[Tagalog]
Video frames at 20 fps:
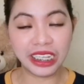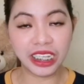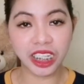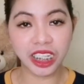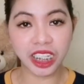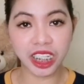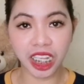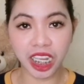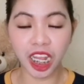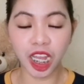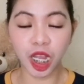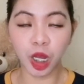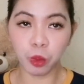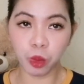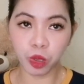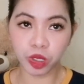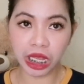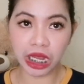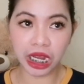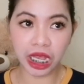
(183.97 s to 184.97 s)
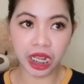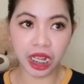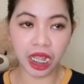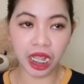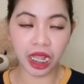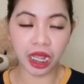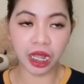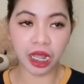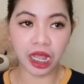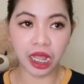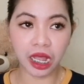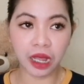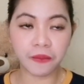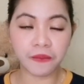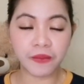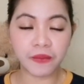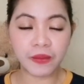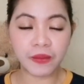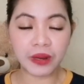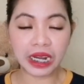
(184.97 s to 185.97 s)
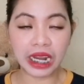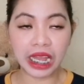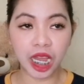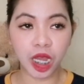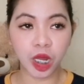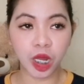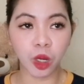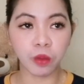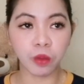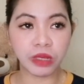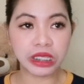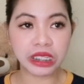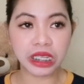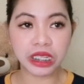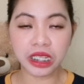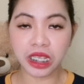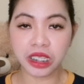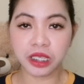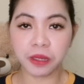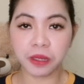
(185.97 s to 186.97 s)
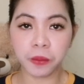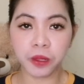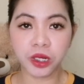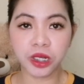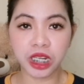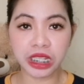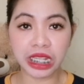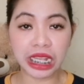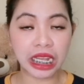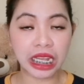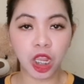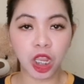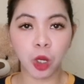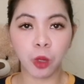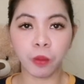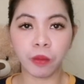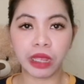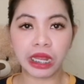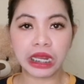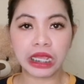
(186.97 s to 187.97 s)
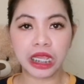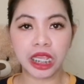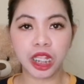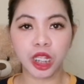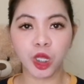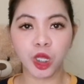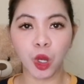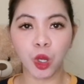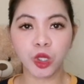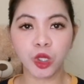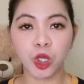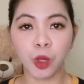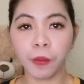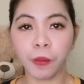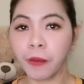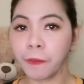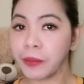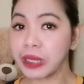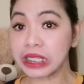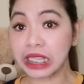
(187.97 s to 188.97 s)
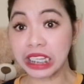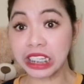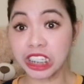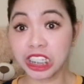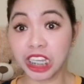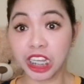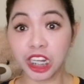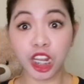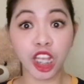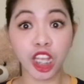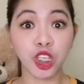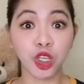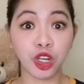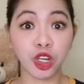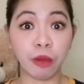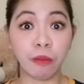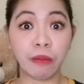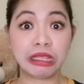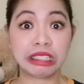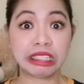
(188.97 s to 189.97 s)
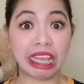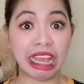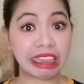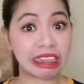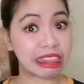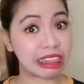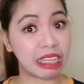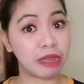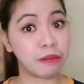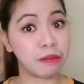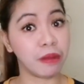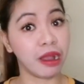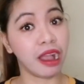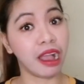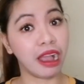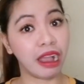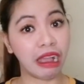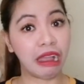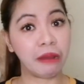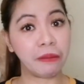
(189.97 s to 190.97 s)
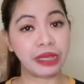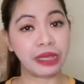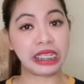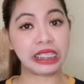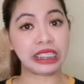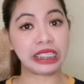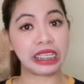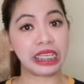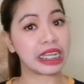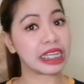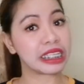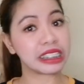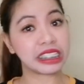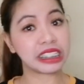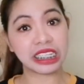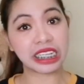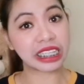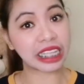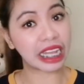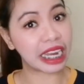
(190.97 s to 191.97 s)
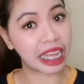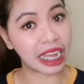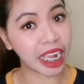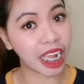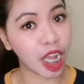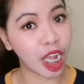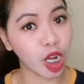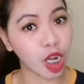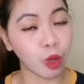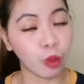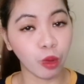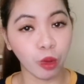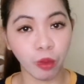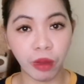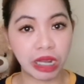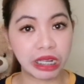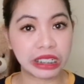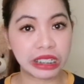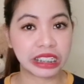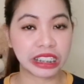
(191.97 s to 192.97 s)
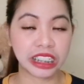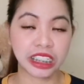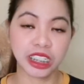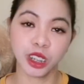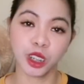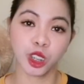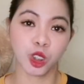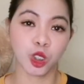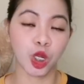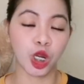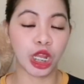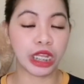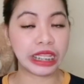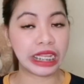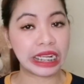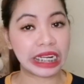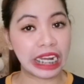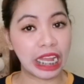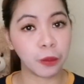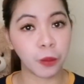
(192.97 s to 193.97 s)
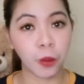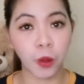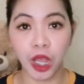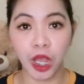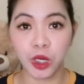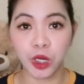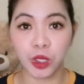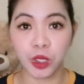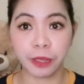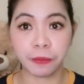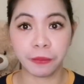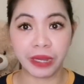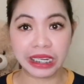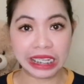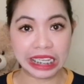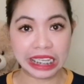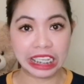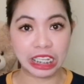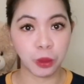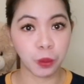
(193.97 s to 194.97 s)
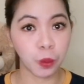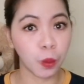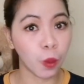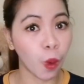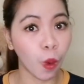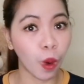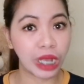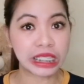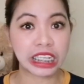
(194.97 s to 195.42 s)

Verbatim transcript: Hindi lang po talaga klaro. Minsan kasi blurred na talaga yung paningin ko. So, pagpasensyahan nyo naman si auntie, mga ka-amazy. Kasi nga talaga, no, bumakotin ko na daglabo ka, no, ti paningin mo.